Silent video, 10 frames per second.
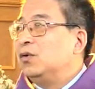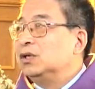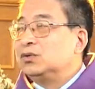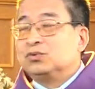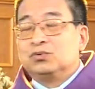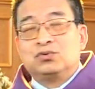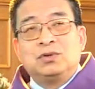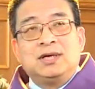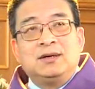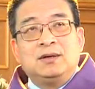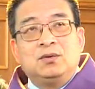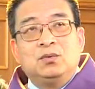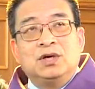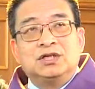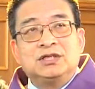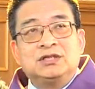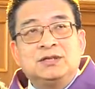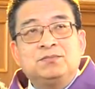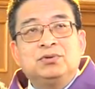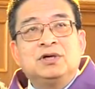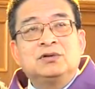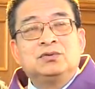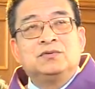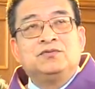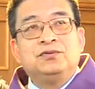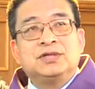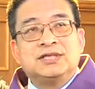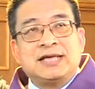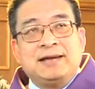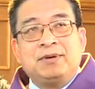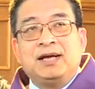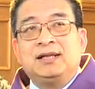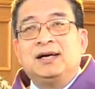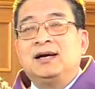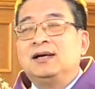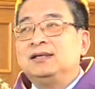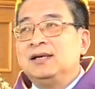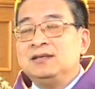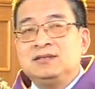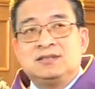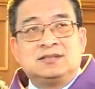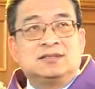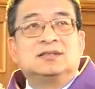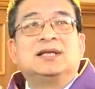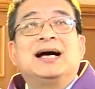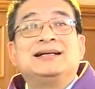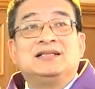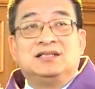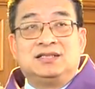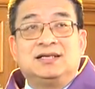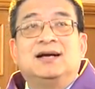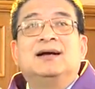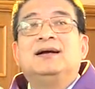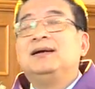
或者主说，我是真葡萄树，父是栽培的人子，他只是